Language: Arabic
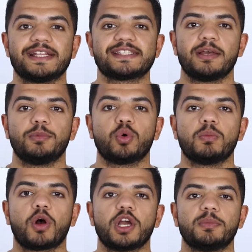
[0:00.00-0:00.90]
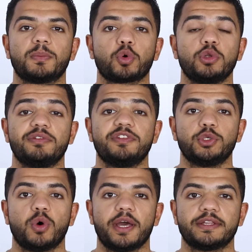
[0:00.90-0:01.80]
فانا سايب لكم قائمه بكل
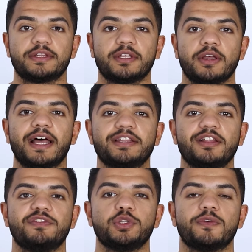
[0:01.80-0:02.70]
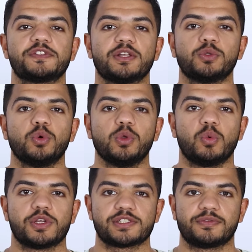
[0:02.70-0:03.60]
الفيديوهات تحت الفيديو في صندوق
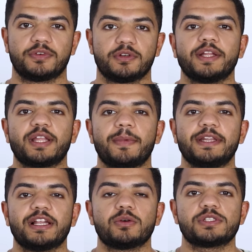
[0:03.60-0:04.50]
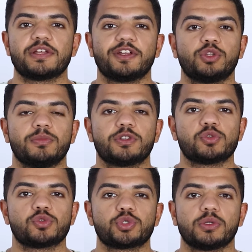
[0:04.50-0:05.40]
الوصف واتمنى لو استفدتم ما
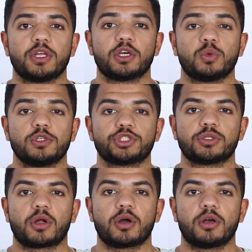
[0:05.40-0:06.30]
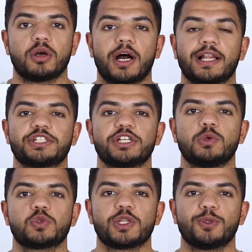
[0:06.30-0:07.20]
تنسوش اللايك والاشتراك علشان
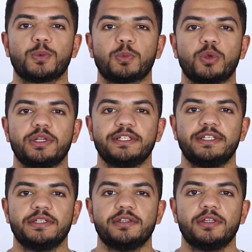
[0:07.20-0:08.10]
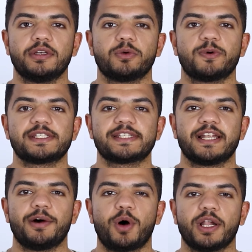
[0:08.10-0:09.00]
يوصل لكم كل جديد
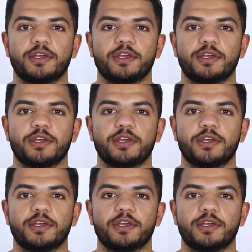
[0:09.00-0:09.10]
والسلام